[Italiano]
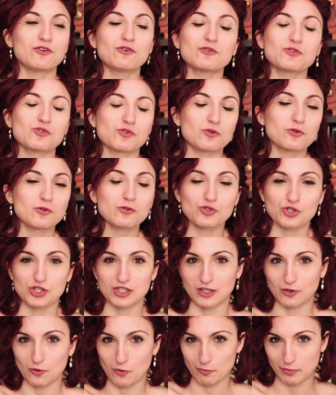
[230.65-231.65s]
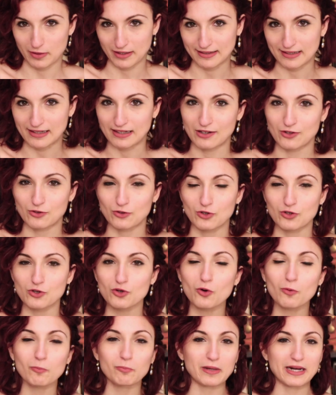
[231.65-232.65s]
non sono riuscita a completarlo
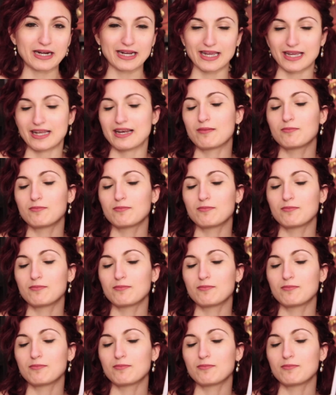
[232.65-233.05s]
non perché